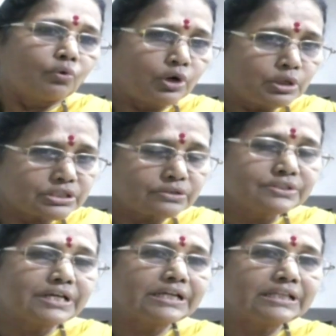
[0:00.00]

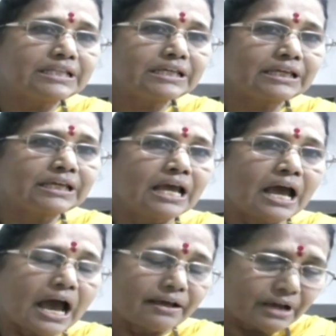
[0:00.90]
ఓడించడం జరిగింది
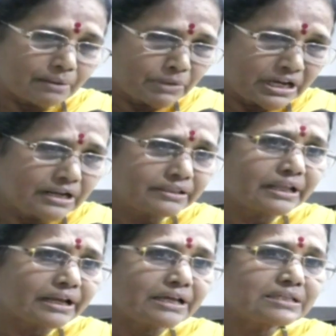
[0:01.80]
మళ్ళీ
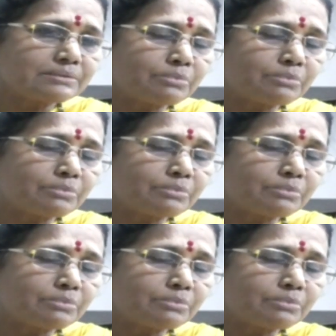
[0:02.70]
తిరగేసి